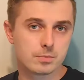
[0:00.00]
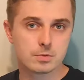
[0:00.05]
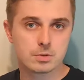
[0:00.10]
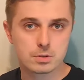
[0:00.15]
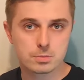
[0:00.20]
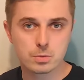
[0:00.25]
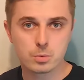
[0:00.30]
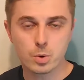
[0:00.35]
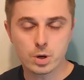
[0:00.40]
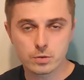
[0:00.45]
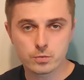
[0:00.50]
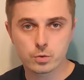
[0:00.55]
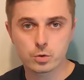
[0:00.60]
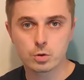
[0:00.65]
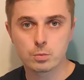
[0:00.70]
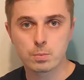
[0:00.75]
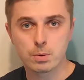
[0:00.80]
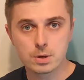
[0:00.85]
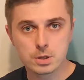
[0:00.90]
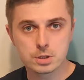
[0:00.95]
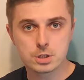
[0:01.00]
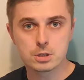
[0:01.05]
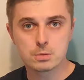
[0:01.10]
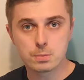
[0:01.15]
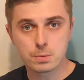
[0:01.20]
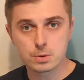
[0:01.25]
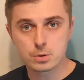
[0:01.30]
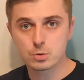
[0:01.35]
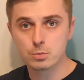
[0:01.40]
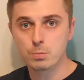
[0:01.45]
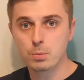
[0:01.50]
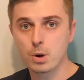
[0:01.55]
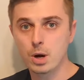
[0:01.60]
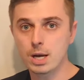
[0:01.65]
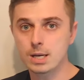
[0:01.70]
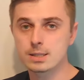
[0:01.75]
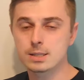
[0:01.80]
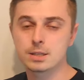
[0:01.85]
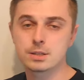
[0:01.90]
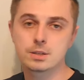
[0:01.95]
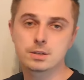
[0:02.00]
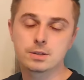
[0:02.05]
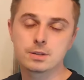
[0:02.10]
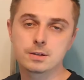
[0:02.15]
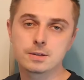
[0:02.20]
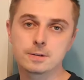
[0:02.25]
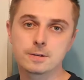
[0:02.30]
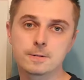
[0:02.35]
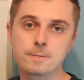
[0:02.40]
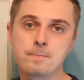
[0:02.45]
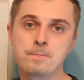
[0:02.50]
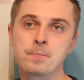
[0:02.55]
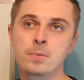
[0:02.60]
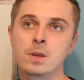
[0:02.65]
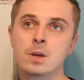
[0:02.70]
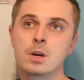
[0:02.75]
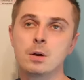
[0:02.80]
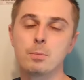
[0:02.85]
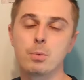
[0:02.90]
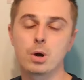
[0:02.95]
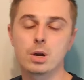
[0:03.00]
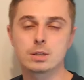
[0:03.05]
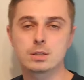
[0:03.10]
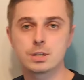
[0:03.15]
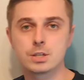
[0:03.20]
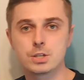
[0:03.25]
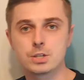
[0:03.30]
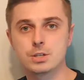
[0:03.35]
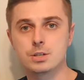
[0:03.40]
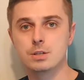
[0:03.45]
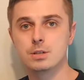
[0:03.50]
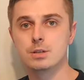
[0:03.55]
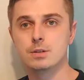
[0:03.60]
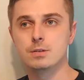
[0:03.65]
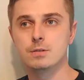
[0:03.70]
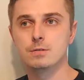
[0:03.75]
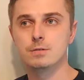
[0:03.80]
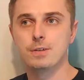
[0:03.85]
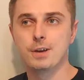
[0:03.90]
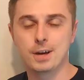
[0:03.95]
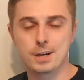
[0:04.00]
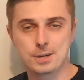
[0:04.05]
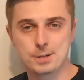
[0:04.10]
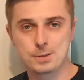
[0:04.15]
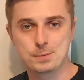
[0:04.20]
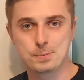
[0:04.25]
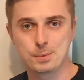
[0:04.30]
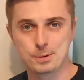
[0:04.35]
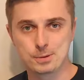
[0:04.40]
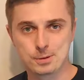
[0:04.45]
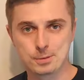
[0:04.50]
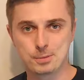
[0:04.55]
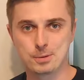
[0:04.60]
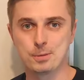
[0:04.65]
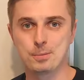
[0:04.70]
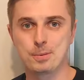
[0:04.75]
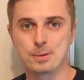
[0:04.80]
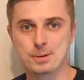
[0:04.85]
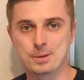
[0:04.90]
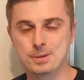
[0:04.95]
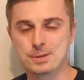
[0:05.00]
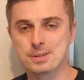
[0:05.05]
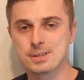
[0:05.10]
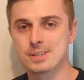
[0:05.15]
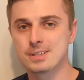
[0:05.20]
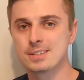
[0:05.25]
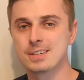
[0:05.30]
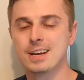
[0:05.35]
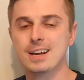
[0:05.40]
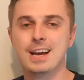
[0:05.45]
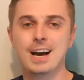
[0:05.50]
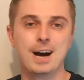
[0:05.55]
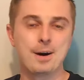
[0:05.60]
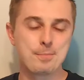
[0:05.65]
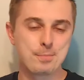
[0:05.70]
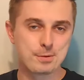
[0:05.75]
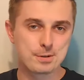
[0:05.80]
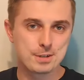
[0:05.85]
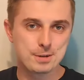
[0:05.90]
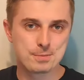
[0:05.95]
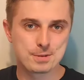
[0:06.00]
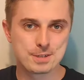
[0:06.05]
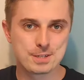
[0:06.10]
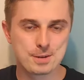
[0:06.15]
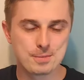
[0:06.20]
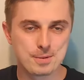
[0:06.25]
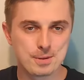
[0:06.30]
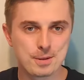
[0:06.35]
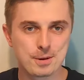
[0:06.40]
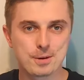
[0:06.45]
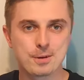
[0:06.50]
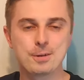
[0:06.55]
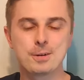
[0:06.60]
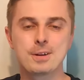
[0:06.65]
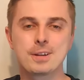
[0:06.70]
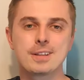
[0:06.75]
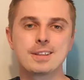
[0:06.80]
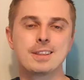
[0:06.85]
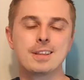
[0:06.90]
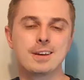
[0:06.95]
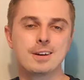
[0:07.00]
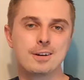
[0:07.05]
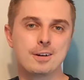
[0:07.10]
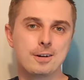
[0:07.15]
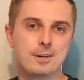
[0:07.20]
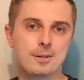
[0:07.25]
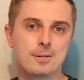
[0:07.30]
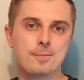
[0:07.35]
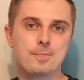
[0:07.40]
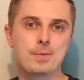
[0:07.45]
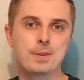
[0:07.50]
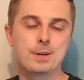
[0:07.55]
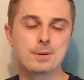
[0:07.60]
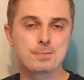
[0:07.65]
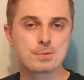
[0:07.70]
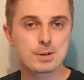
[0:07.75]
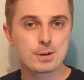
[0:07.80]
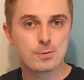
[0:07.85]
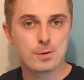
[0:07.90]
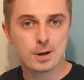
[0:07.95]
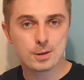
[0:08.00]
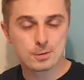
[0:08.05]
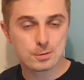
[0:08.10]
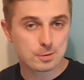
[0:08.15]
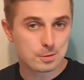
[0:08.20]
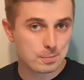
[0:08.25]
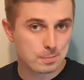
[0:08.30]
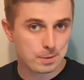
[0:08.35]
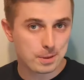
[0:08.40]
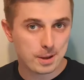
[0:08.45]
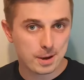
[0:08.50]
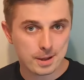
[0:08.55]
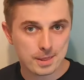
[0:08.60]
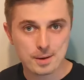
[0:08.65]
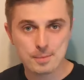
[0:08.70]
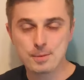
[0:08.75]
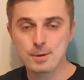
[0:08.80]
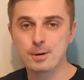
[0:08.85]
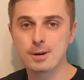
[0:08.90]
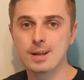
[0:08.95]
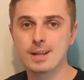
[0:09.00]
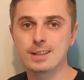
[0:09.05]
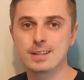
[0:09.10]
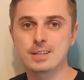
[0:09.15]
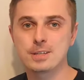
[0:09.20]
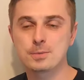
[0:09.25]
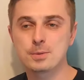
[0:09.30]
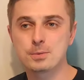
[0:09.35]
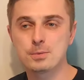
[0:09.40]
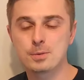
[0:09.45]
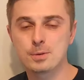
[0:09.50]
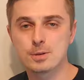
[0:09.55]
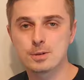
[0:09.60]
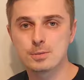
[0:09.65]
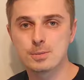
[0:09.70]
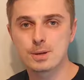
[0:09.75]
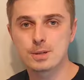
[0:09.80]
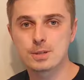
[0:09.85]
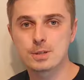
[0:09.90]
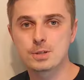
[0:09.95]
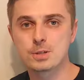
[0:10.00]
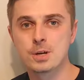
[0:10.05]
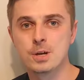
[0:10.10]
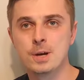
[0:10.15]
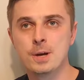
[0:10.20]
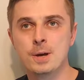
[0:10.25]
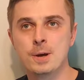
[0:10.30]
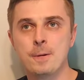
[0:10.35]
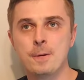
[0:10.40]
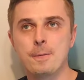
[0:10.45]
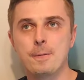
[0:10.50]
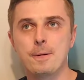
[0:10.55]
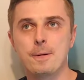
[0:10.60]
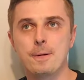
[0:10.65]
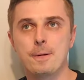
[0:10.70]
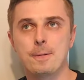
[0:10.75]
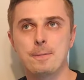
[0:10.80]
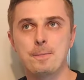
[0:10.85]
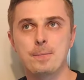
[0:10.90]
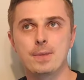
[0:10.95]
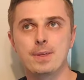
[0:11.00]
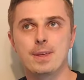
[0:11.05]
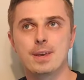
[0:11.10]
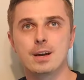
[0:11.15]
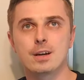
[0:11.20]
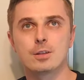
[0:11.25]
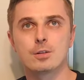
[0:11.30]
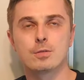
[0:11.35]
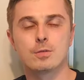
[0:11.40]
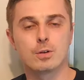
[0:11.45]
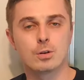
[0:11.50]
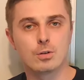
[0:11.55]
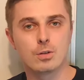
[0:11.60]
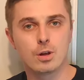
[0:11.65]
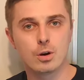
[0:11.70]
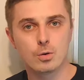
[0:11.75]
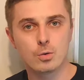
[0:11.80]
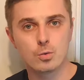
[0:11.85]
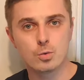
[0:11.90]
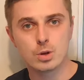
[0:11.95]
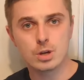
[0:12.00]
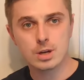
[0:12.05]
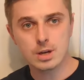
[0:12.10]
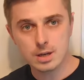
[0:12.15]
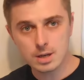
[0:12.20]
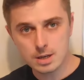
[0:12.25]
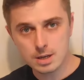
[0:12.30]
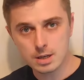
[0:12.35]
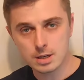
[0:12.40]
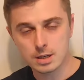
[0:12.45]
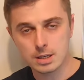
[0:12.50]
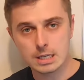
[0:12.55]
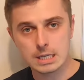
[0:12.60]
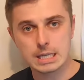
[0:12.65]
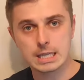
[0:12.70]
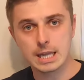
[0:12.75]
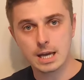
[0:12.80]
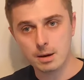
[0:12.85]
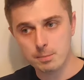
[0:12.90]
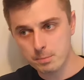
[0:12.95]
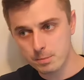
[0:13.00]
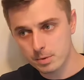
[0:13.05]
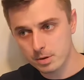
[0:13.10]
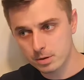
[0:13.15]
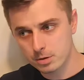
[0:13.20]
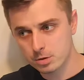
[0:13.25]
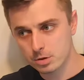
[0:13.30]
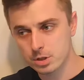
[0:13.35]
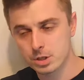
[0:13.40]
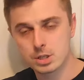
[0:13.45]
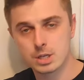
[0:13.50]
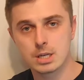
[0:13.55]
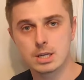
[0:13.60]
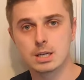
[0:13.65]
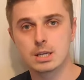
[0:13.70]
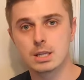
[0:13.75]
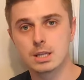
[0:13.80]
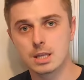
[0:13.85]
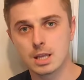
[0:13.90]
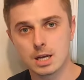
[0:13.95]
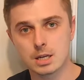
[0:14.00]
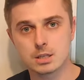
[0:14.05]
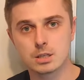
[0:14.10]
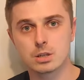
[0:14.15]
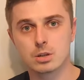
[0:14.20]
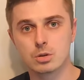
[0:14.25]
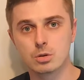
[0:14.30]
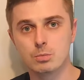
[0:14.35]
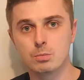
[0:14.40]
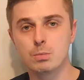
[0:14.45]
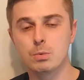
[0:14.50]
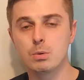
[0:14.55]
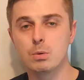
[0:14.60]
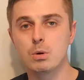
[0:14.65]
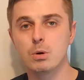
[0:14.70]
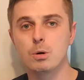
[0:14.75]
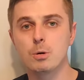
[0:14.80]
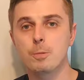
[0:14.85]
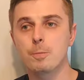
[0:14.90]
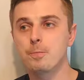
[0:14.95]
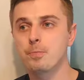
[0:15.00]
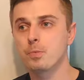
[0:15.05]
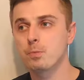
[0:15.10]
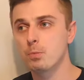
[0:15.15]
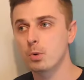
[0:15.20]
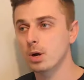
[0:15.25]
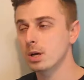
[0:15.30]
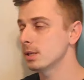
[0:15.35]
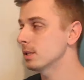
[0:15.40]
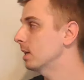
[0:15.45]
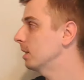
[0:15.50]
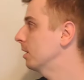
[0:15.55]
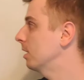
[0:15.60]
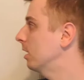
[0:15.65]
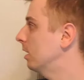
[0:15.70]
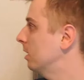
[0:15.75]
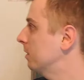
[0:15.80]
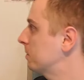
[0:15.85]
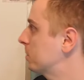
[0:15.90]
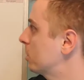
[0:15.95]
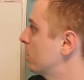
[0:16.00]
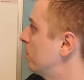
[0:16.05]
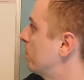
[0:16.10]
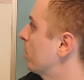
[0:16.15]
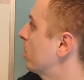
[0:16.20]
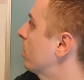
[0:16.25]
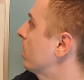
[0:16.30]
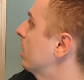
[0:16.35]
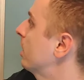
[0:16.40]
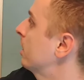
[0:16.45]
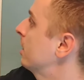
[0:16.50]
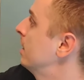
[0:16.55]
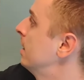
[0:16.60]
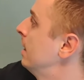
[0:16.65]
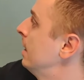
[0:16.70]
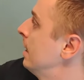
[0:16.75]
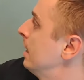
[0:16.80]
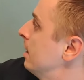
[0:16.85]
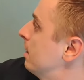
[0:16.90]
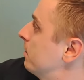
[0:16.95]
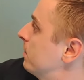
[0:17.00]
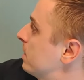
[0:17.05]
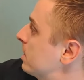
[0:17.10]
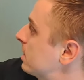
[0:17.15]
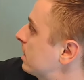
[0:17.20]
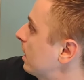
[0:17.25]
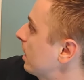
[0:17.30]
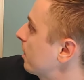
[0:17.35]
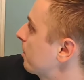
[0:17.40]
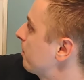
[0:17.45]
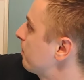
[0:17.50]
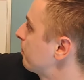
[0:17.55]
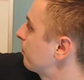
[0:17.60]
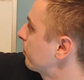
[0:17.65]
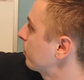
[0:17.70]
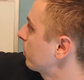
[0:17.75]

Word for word: żeby łatwo to policzyć, po prostu pokazać, e, pokazać Ci, w jaki sposób to policzyć, a później przejdziemy do konkretnego e, przykładu, który podała nam Jolanta, żebyśmy mogli zobaczyć, e, jak to wygląda u niej, i tam troszeczkę inaczej to było mm, pokazane, ale wszystko po kolei. Więc tak,